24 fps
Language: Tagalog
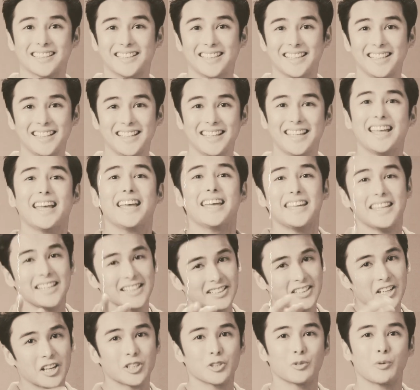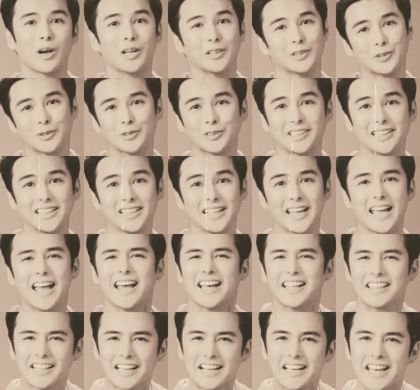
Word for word: see? Easy as 1, 2, 3.